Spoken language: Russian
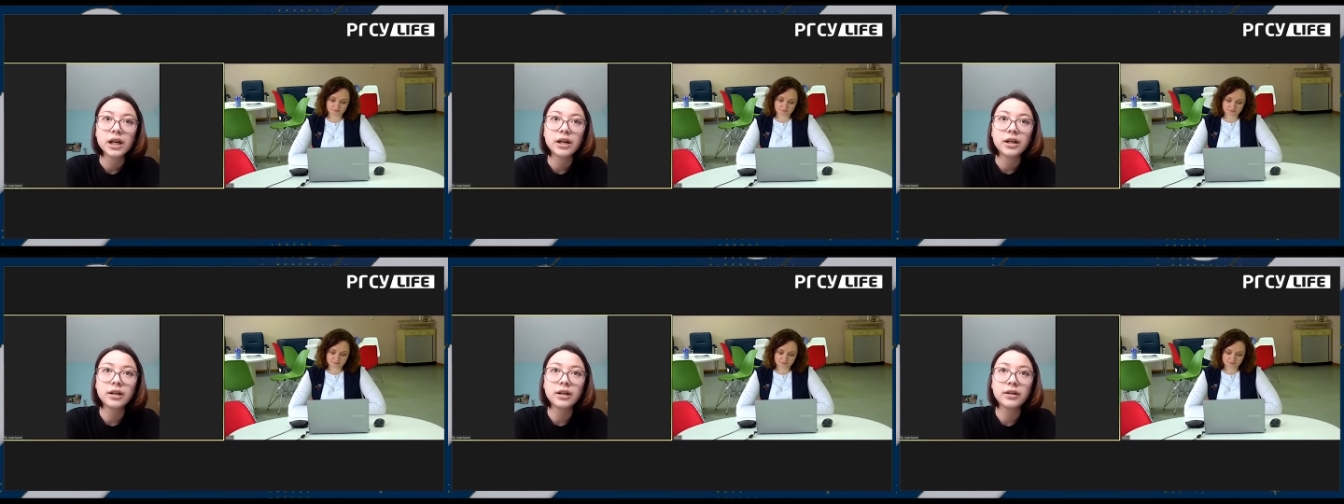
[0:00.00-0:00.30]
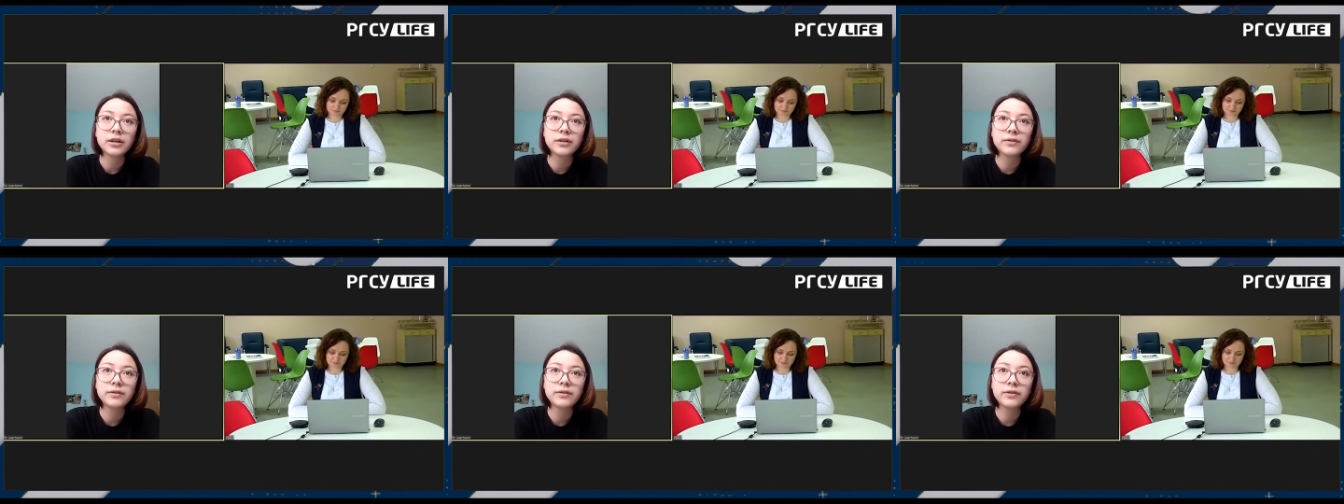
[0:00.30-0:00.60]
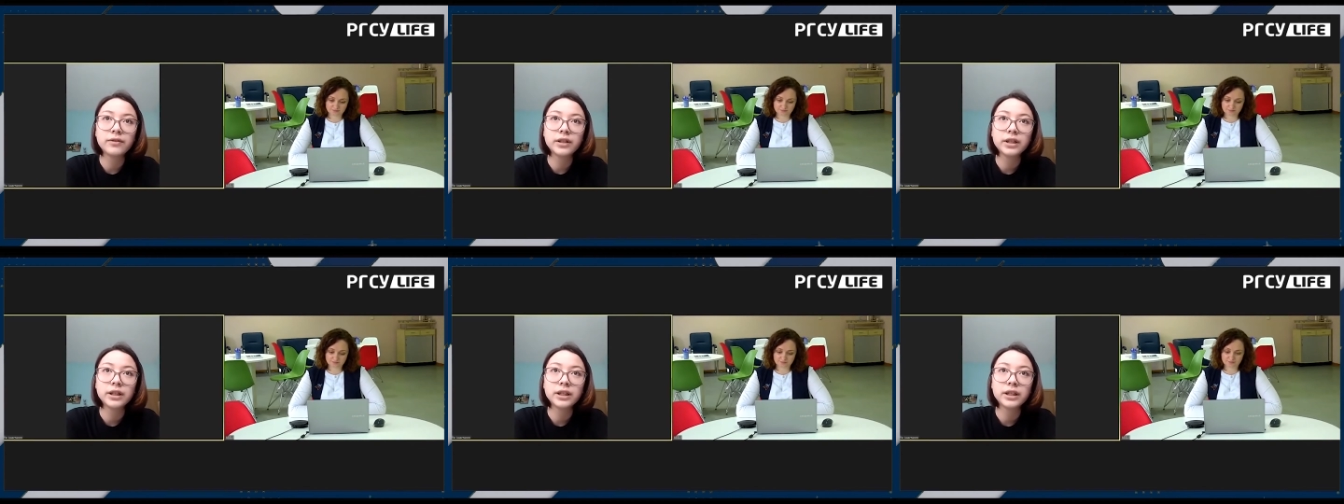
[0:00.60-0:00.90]
а,
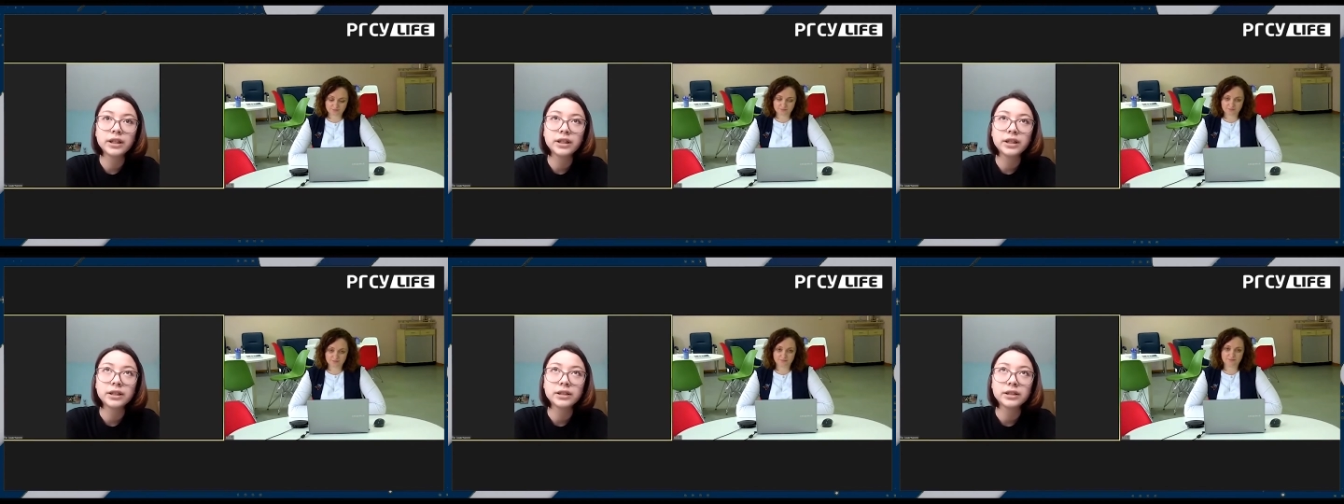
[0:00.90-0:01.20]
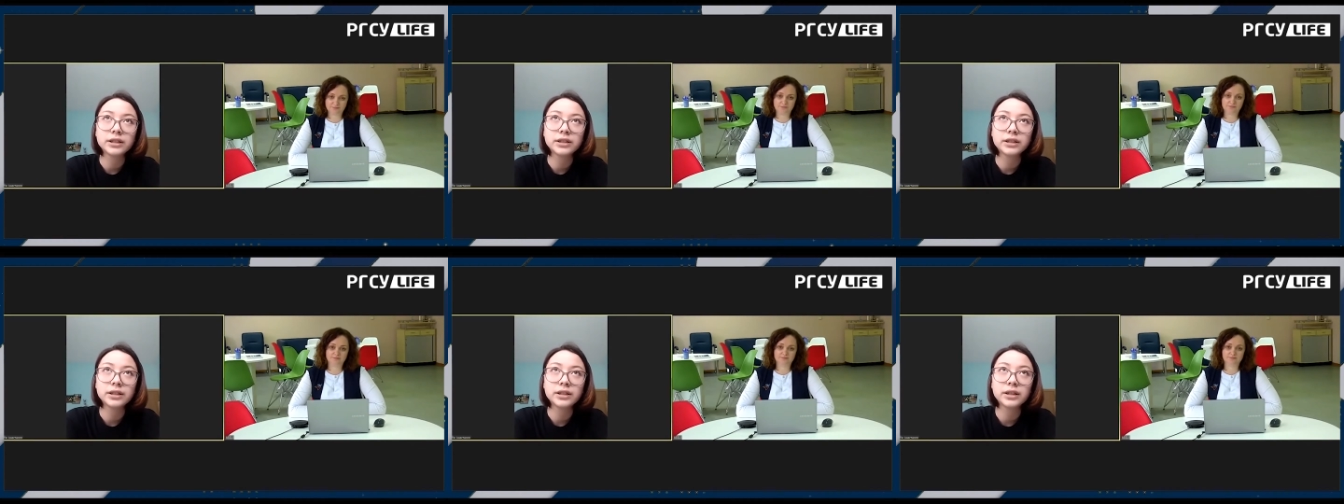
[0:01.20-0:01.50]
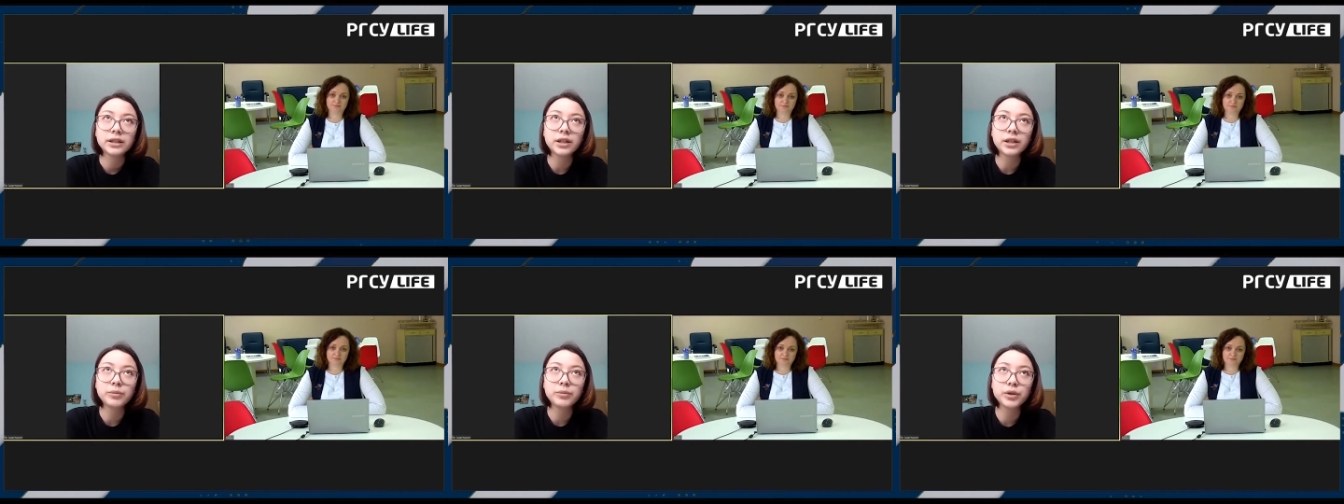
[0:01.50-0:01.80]
в
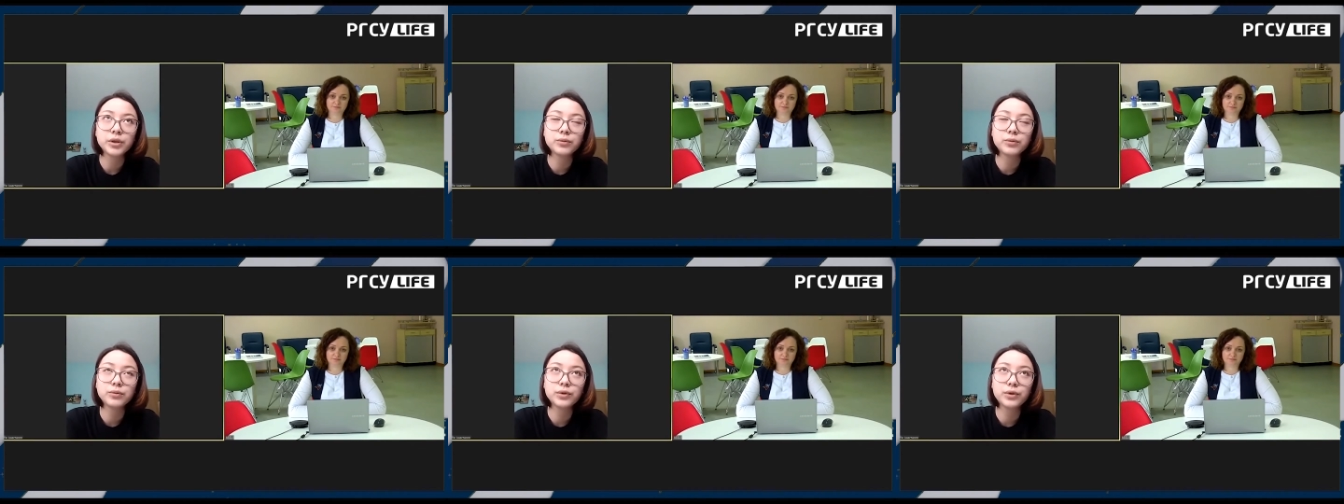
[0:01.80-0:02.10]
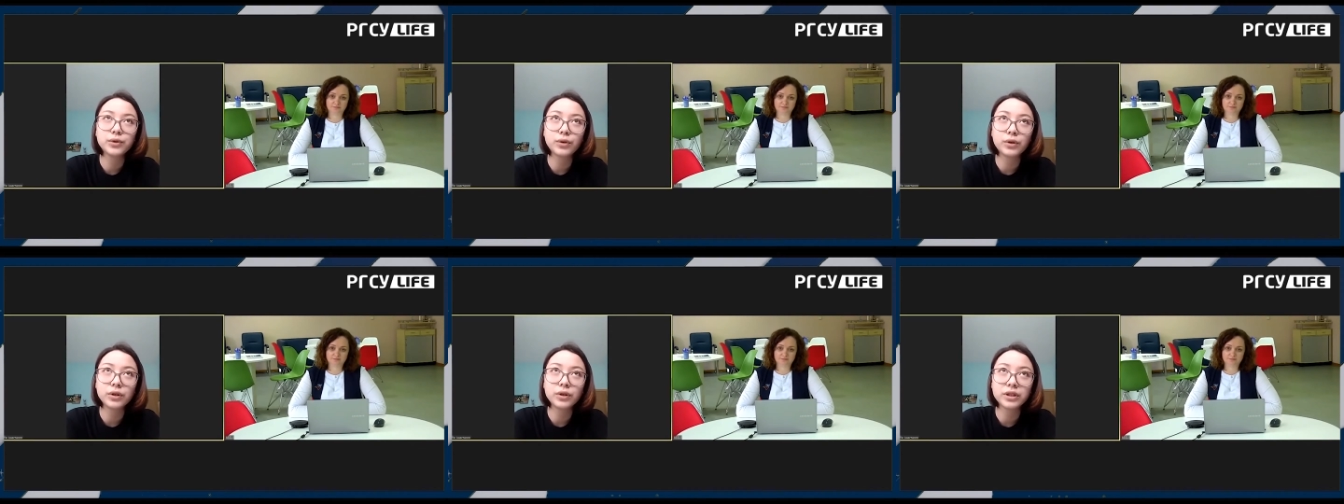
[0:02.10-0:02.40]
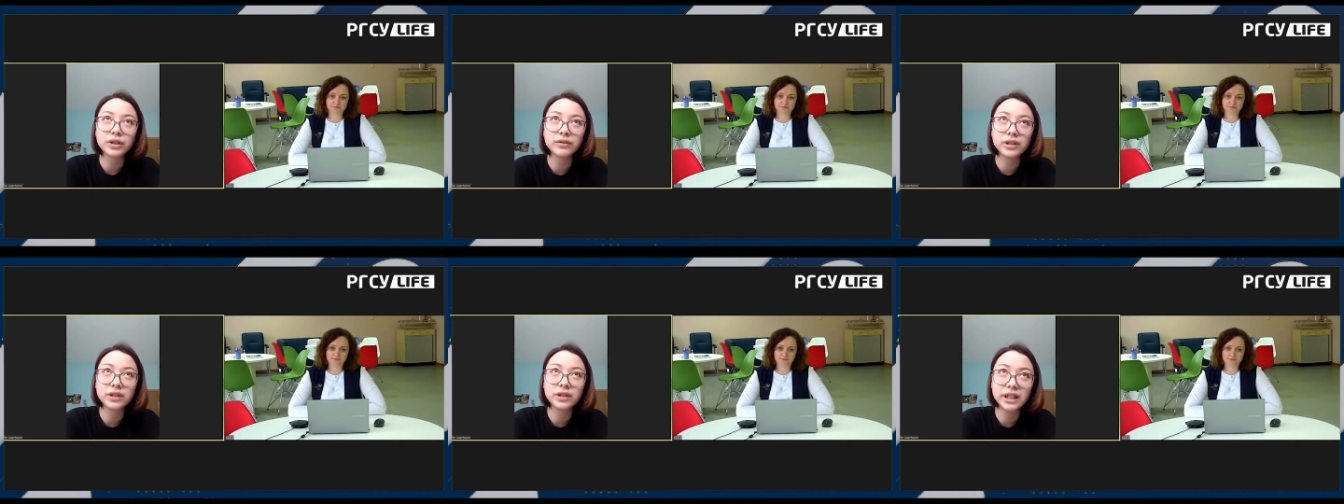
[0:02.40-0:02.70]
как минимум в трех
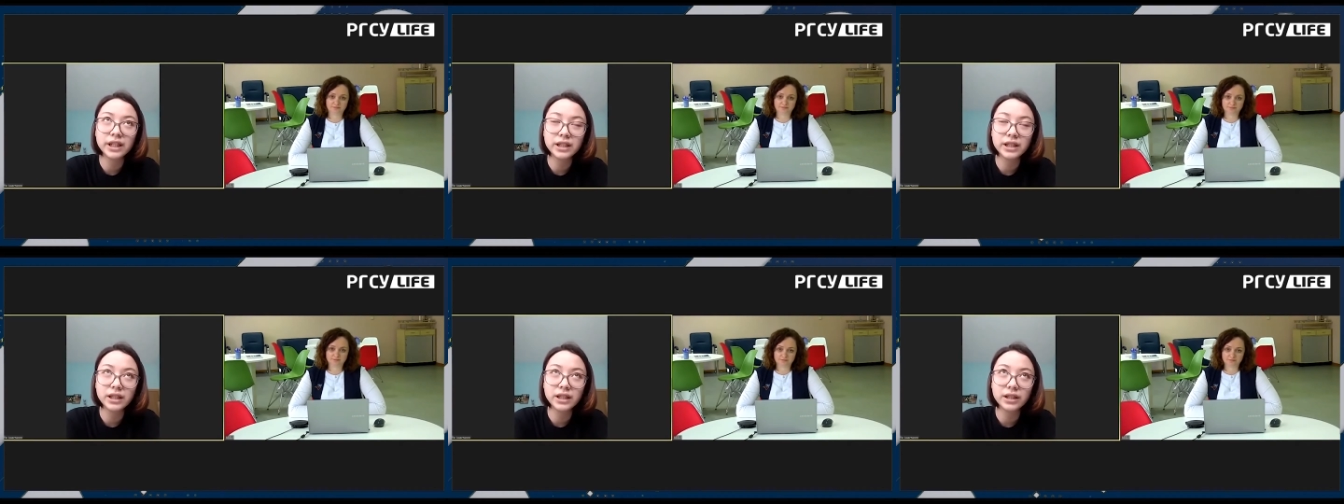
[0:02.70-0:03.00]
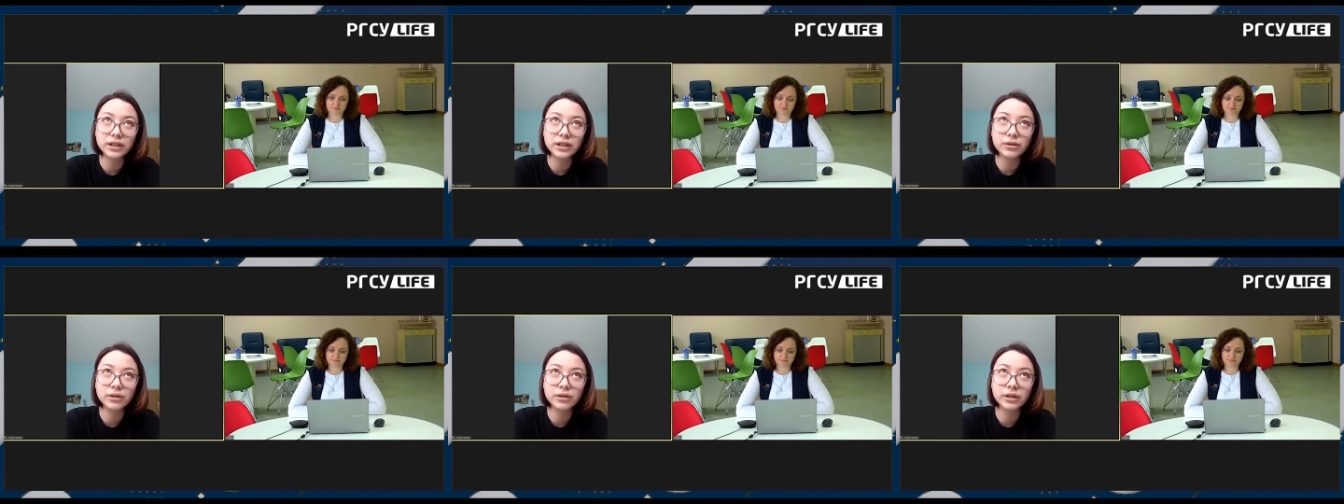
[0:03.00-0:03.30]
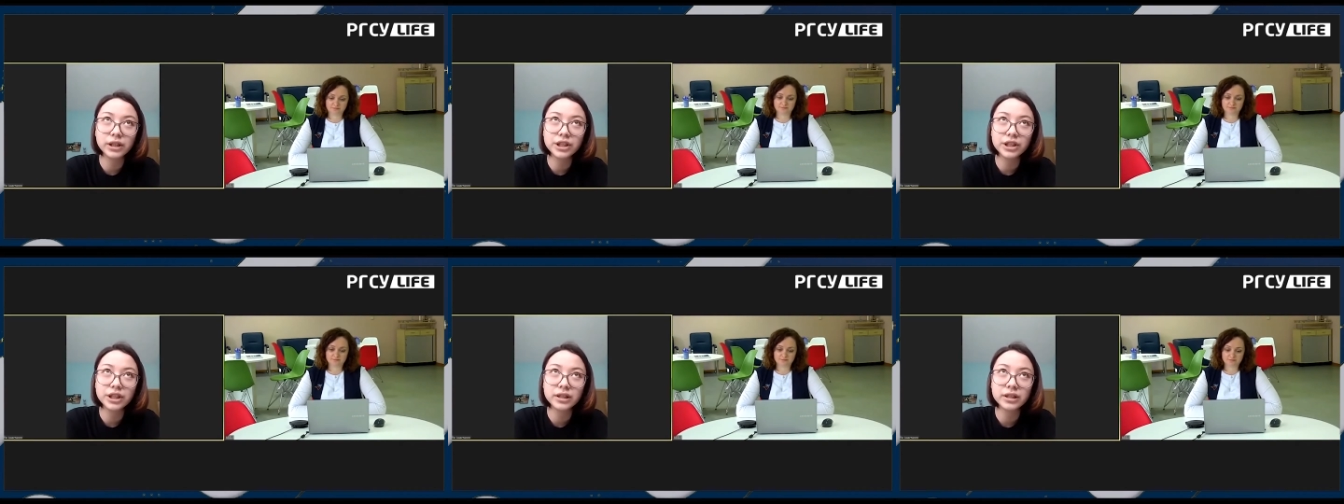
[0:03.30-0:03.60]
заведениях, которые
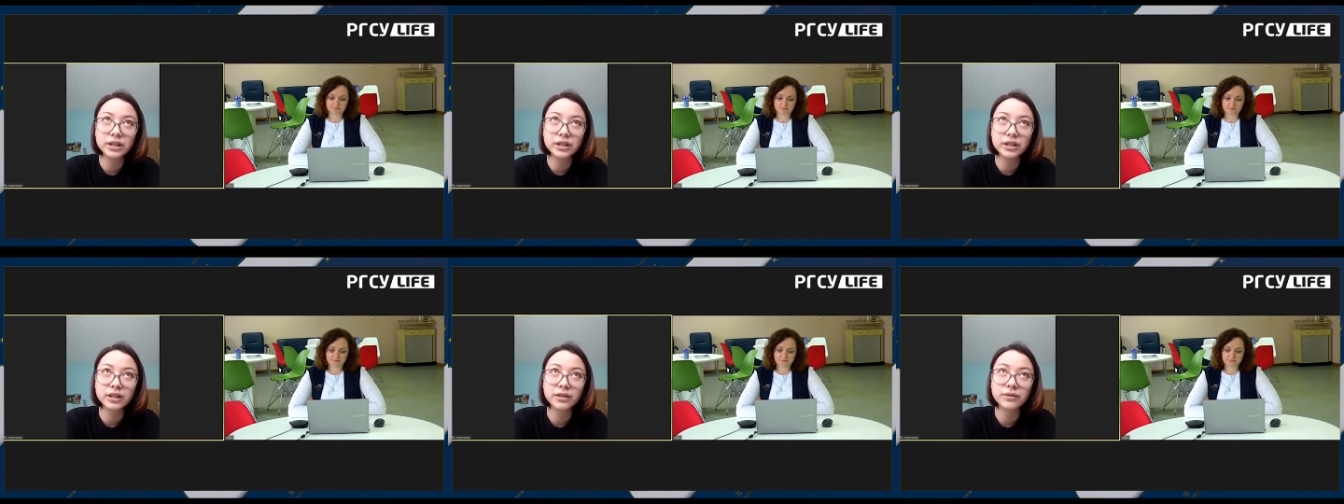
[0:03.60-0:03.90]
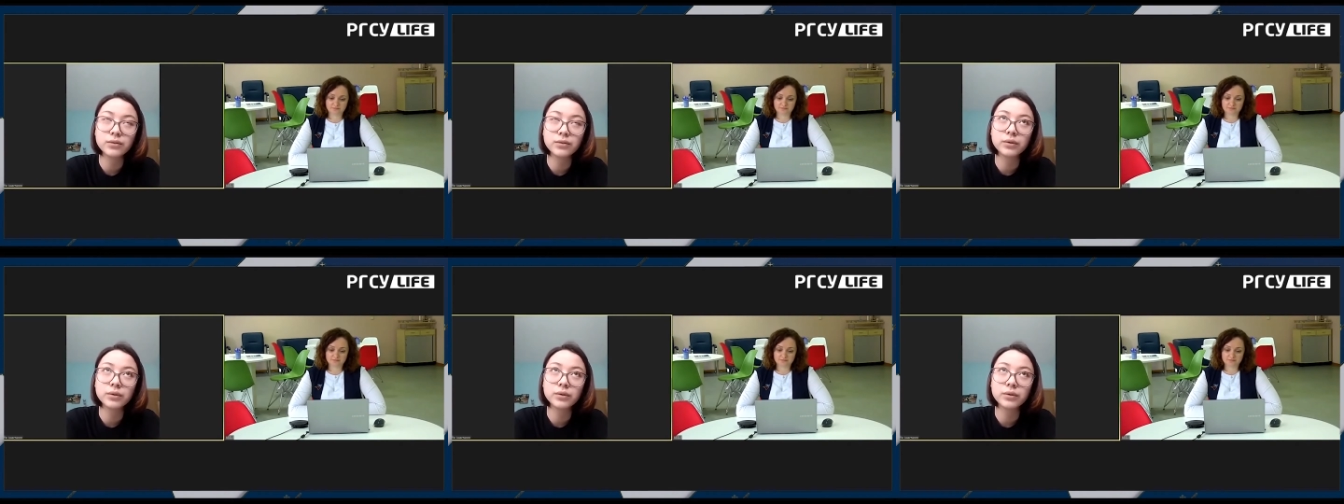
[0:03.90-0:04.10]
я сейчас назову.